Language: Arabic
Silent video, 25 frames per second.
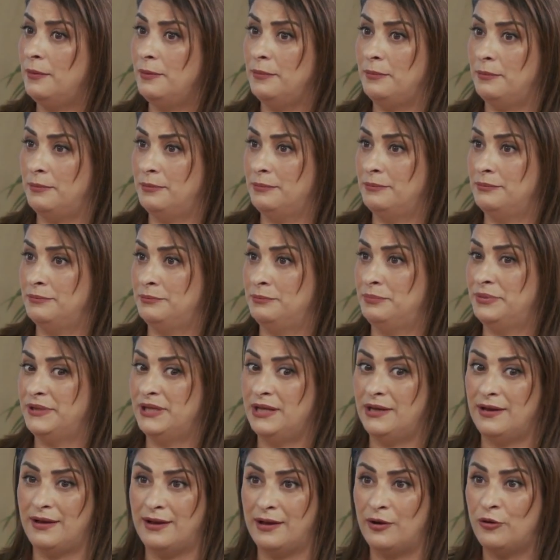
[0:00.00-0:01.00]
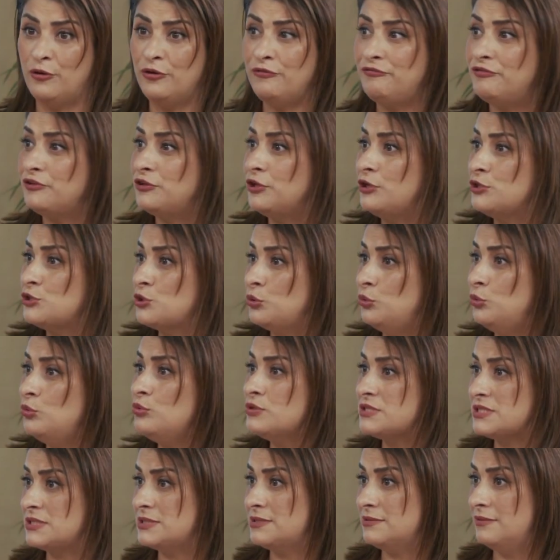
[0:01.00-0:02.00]
بغرفه
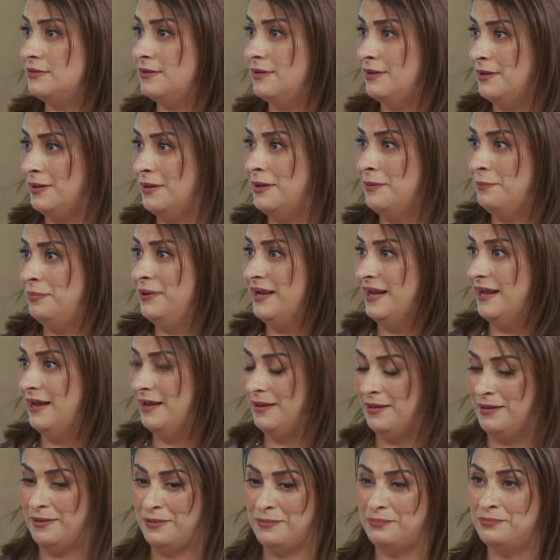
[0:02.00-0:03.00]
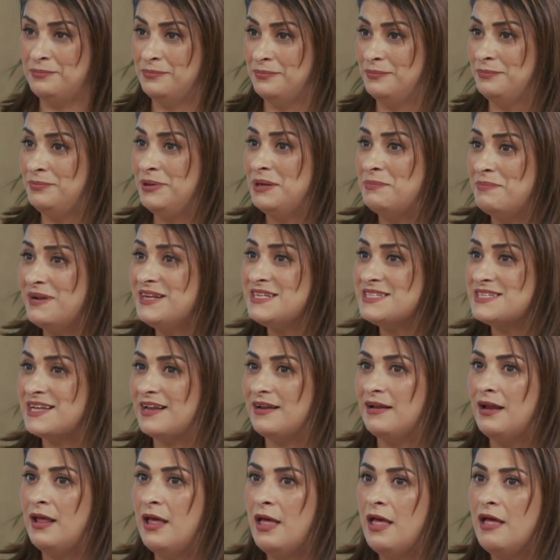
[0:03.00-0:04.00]
الجلوس آه، آه،
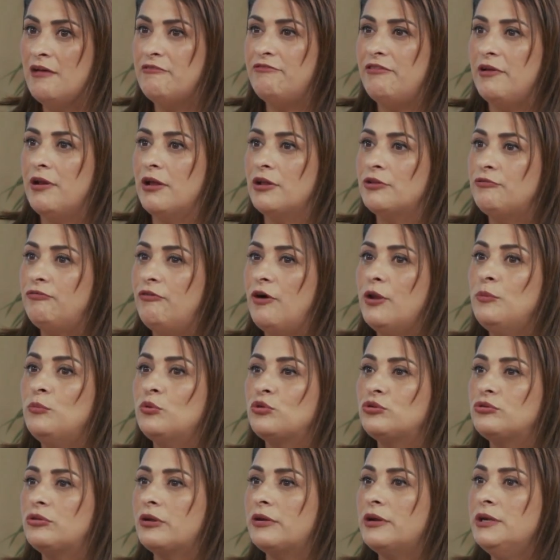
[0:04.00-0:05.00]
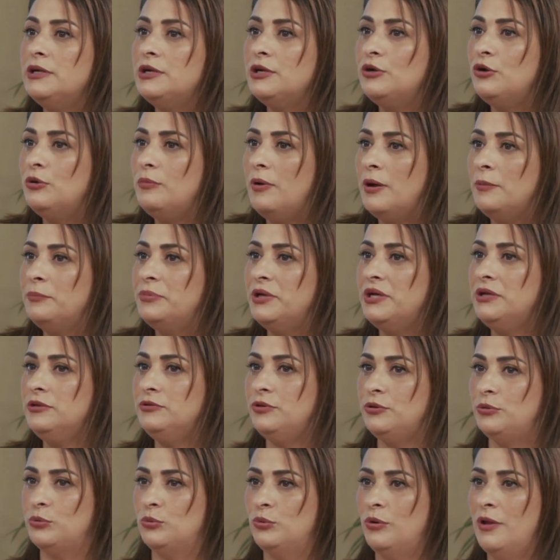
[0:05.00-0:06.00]
بالمنزل فالاطفال مضطرين انهم عم
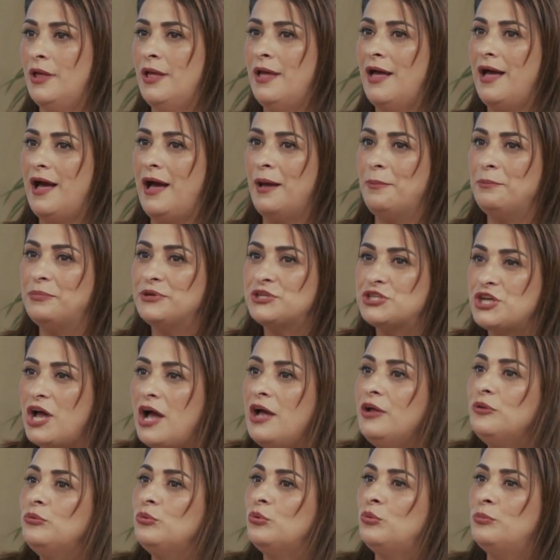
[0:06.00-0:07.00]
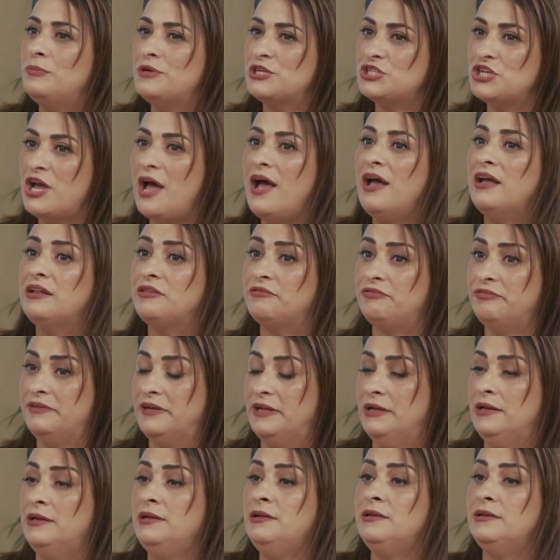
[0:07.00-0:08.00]
بيحضروا عم بيشاهدوا مشاهد
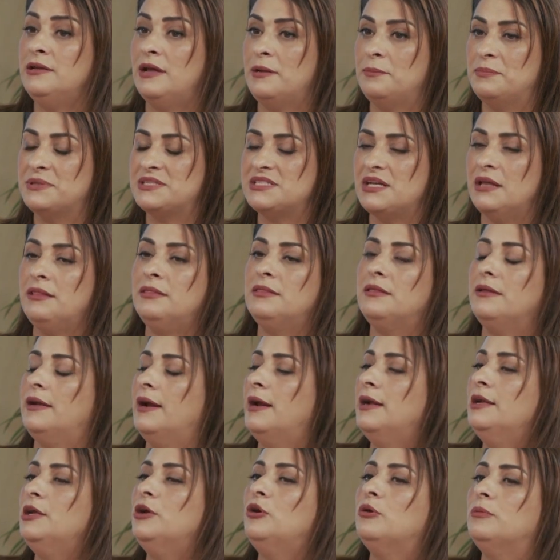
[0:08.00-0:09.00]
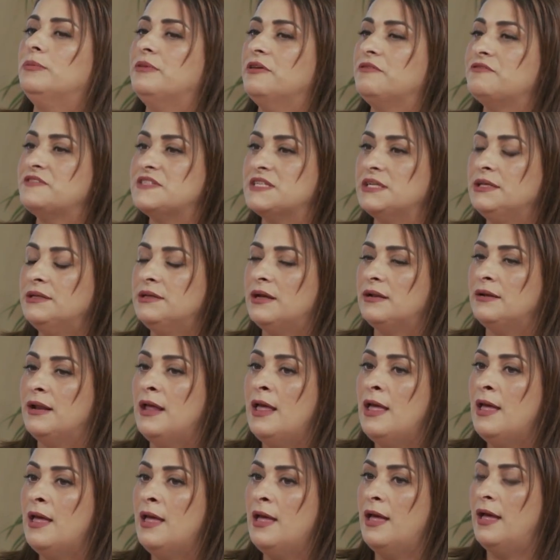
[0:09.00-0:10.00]
فعليا بتاثر عليهم نفسيا
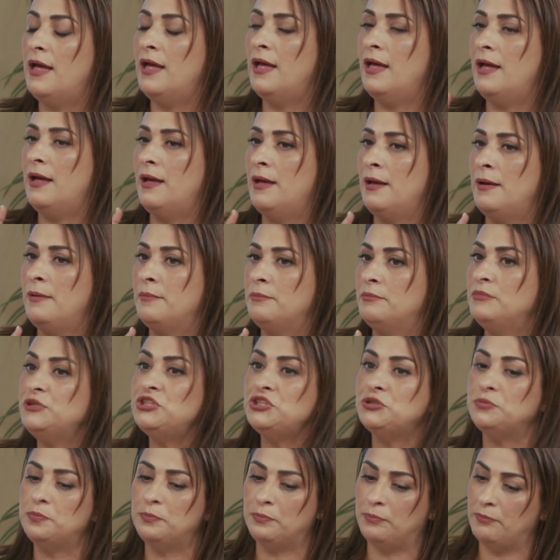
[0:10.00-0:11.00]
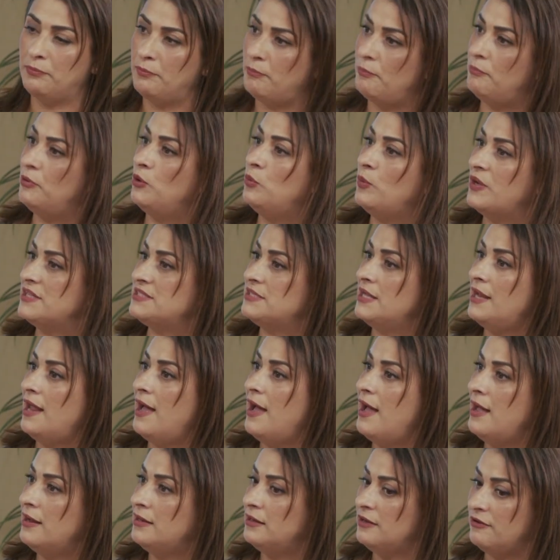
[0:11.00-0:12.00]
آه، مش بالوقت
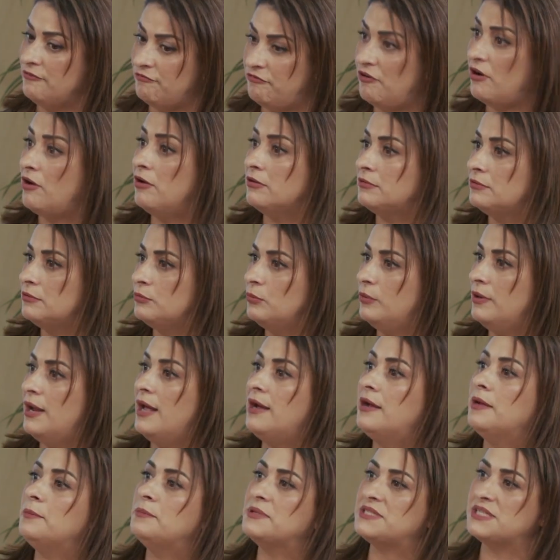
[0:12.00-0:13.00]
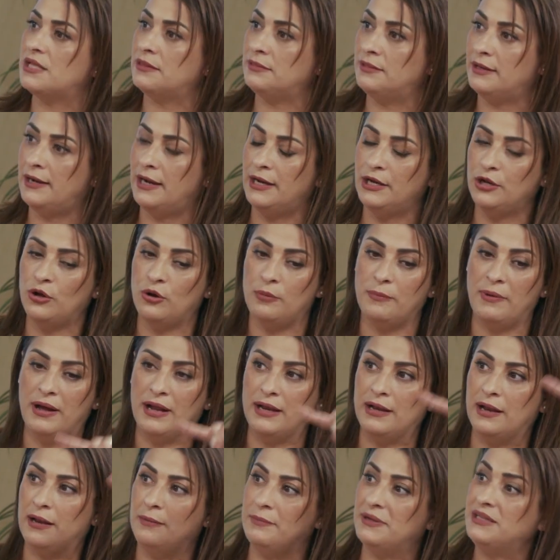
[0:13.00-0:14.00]
الحالي فقط ولكن بتاثر عليهم
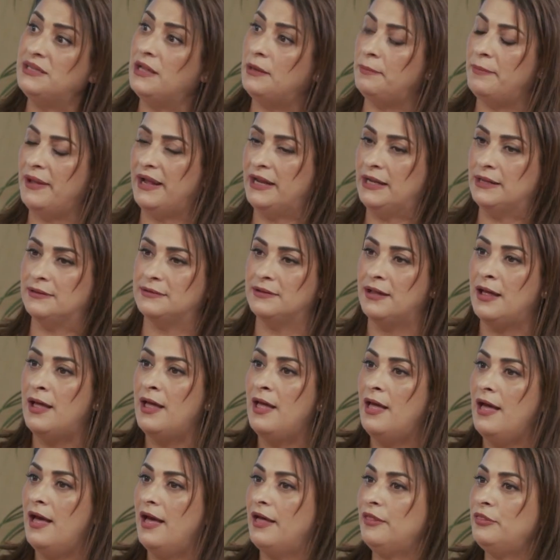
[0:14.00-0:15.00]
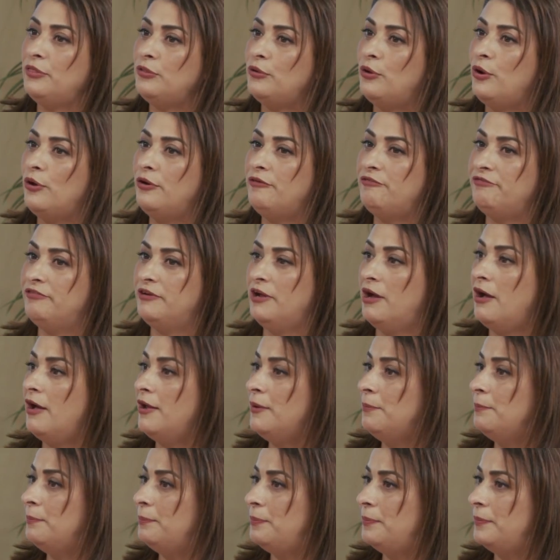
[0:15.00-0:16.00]
على المدى البعيد اذكر في
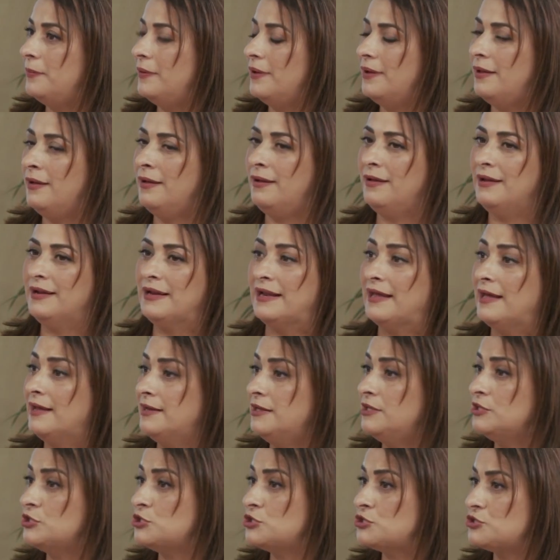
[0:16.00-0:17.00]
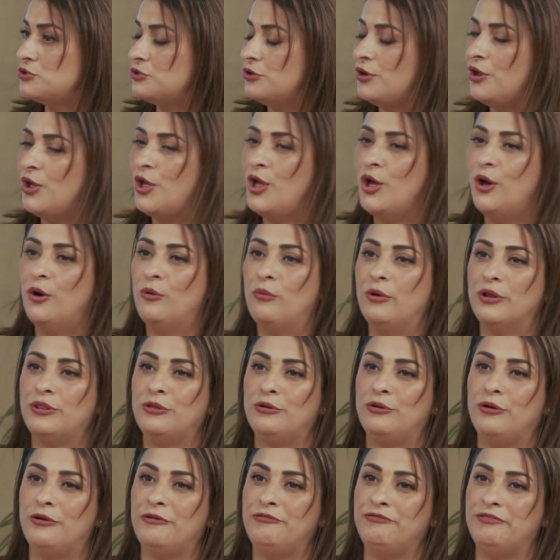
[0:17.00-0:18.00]
حرب الخليج
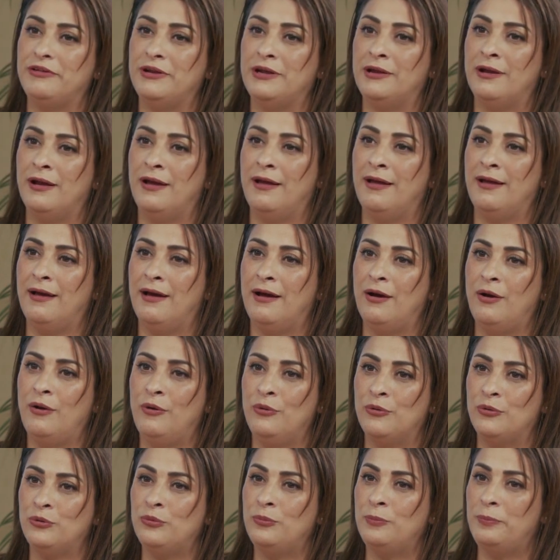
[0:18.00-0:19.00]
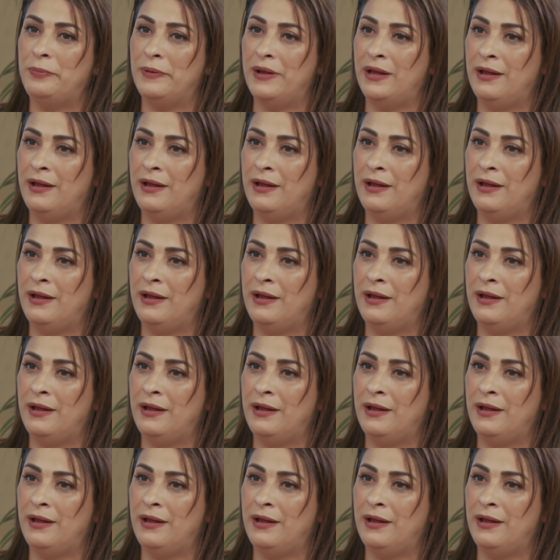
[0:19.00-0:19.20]
واذكر في حروب